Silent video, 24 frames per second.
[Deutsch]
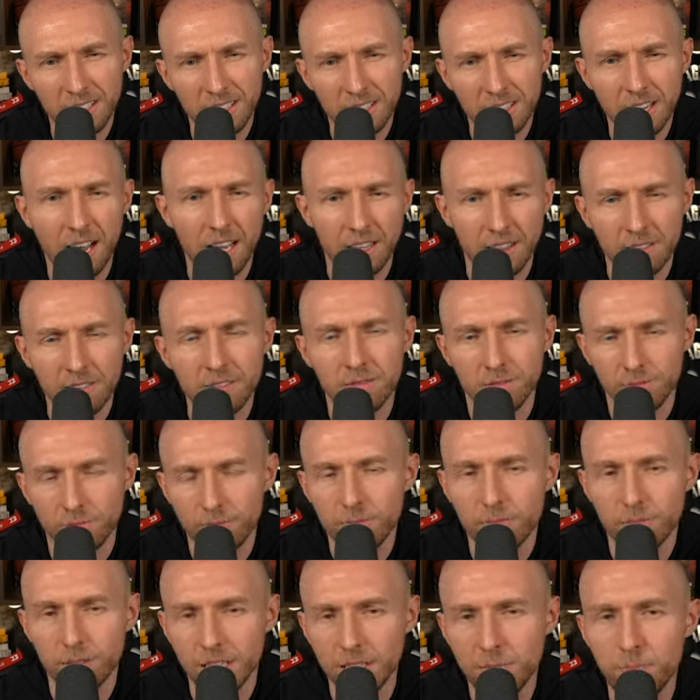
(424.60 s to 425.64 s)
Nein,
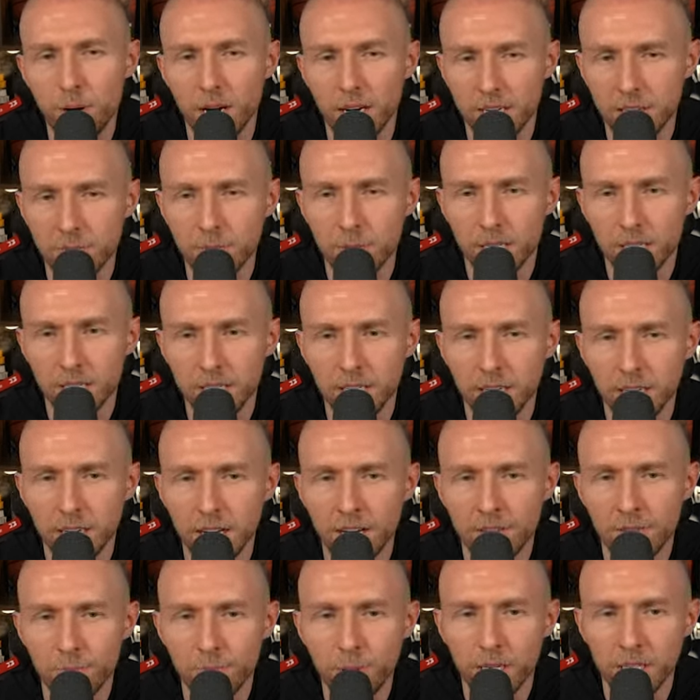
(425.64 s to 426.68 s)
ich packe ihn mal hier
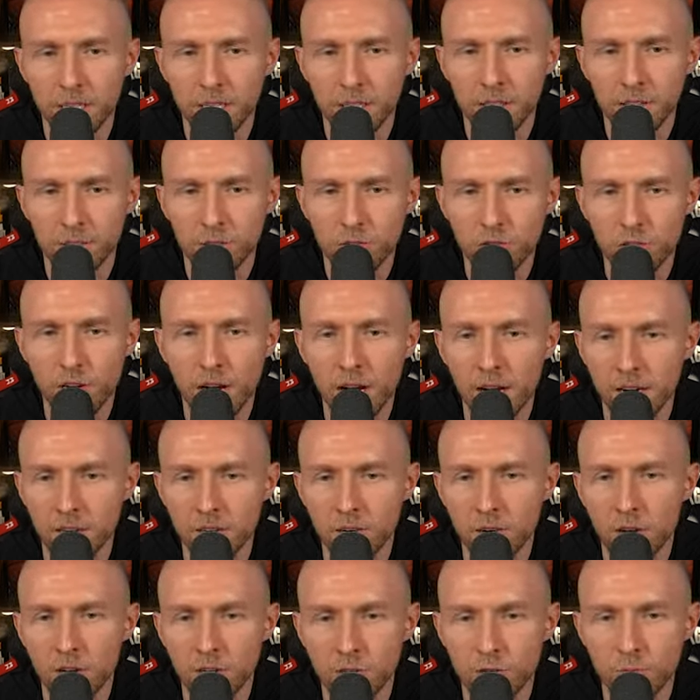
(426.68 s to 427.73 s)
rein bei den starken
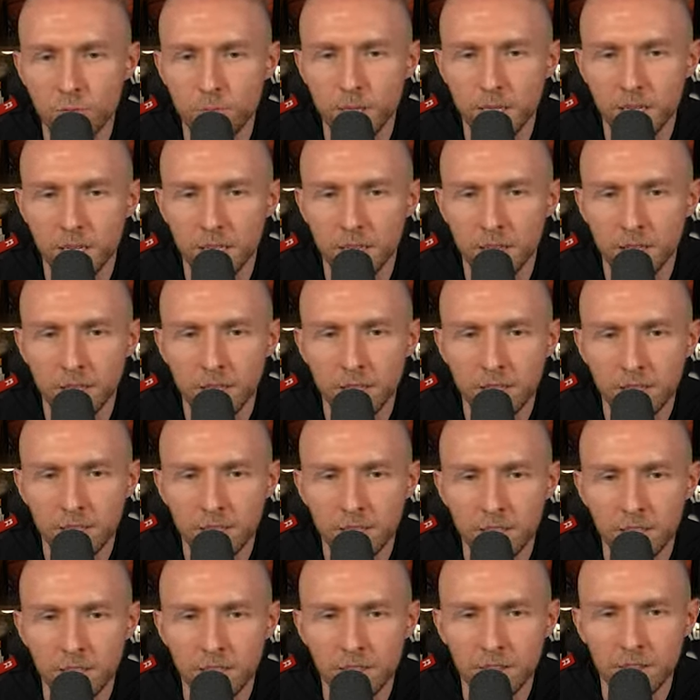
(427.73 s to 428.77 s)
Rollenspielern.
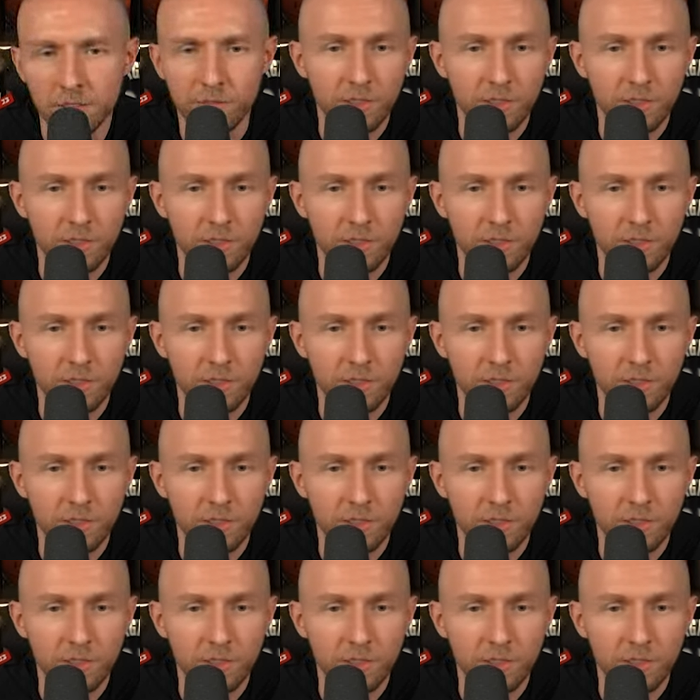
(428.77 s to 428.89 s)
Äh, auf